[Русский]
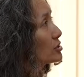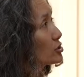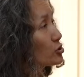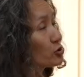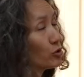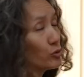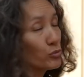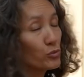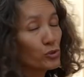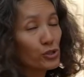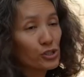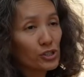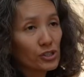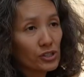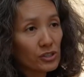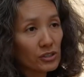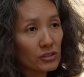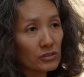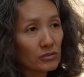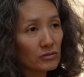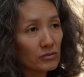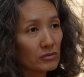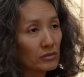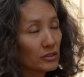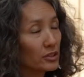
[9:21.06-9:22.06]
зашел
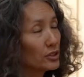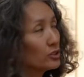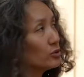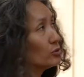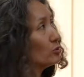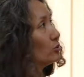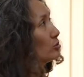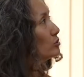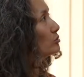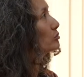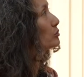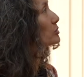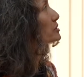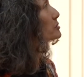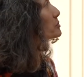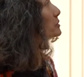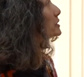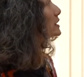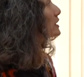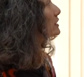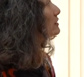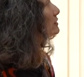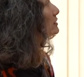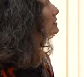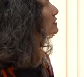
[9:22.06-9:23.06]
мужчина, и он
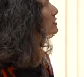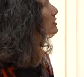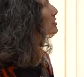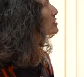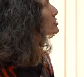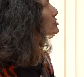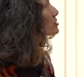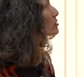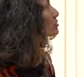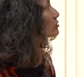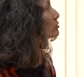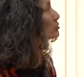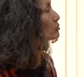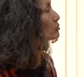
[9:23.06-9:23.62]
посмотрел на картину,